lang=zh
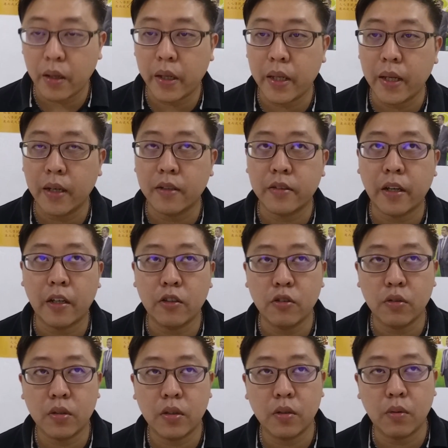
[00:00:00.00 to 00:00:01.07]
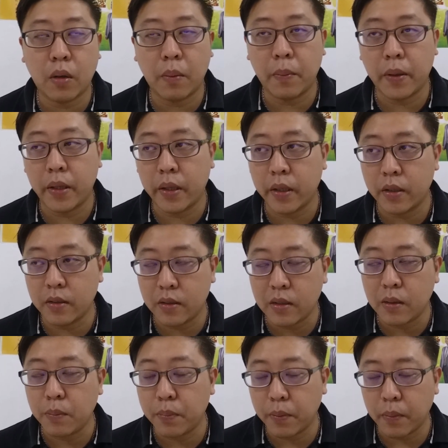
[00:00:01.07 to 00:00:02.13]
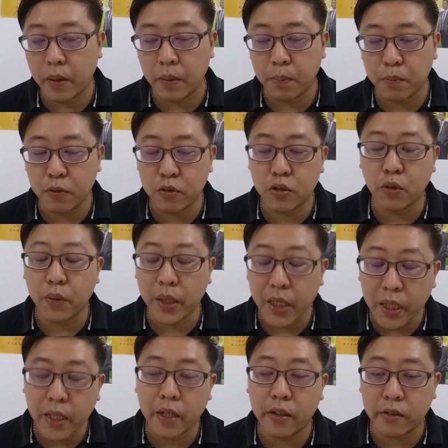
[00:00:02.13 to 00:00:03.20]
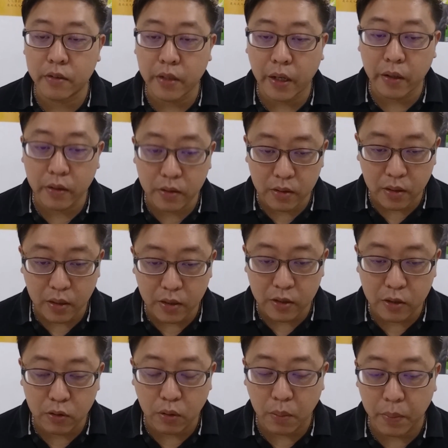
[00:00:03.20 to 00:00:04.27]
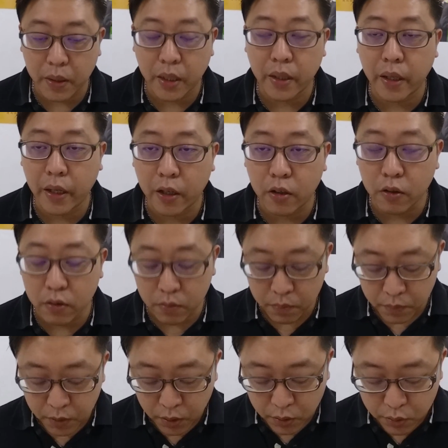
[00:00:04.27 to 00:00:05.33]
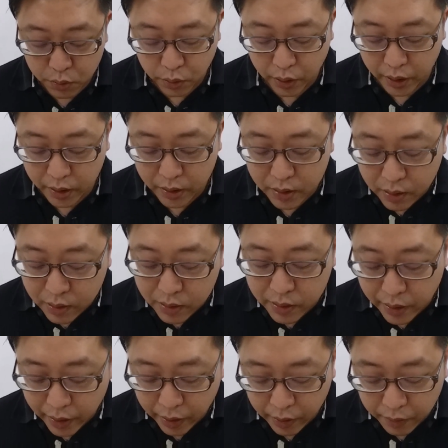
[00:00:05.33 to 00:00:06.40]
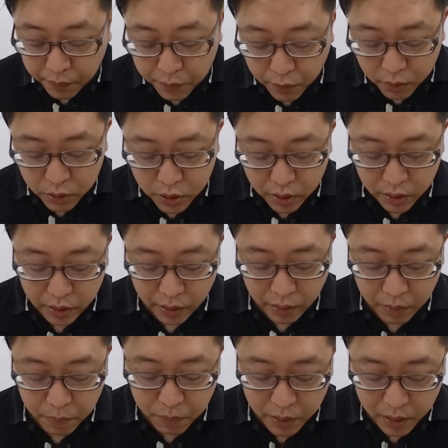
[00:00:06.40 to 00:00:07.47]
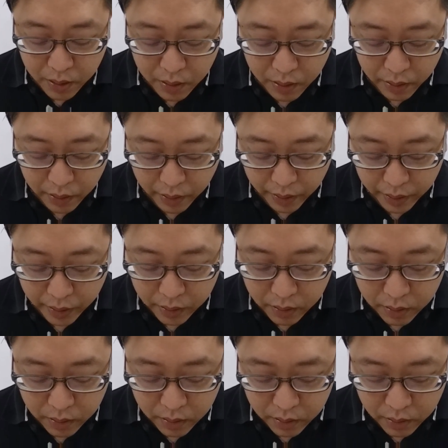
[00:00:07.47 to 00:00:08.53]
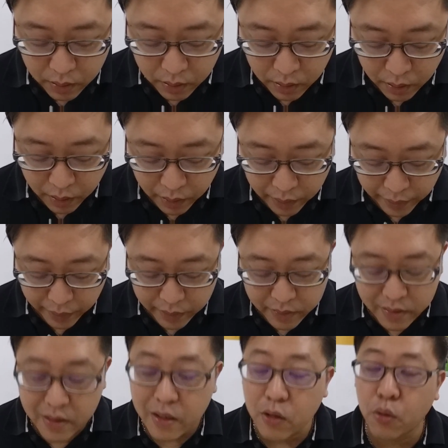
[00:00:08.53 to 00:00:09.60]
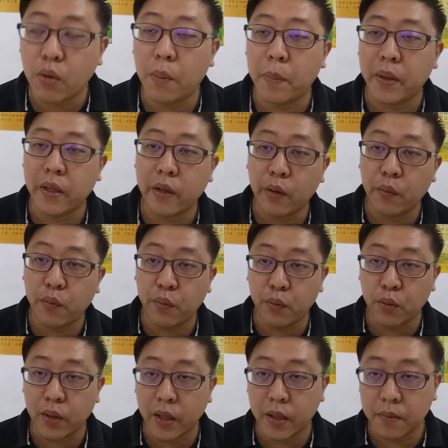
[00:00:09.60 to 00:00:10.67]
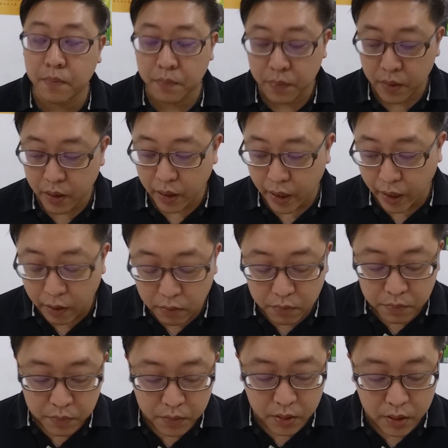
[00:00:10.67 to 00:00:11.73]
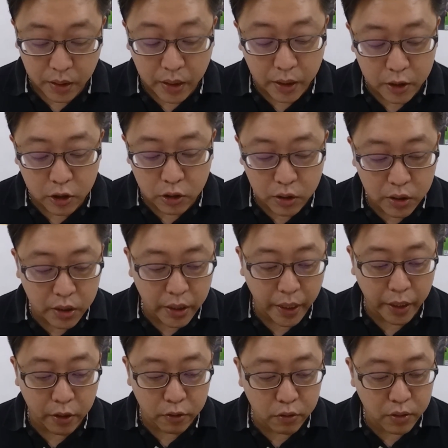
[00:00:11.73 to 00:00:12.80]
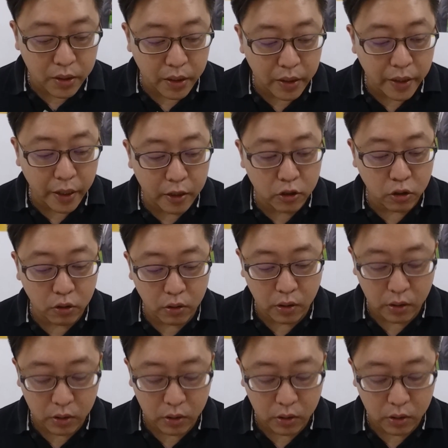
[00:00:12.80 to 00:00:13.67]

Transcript: 一二三，就是我们的基本步骤一二三，这个是我们的内功，所以这些都是能能累积我们的福德。好，这个就是 Andrew 今天抽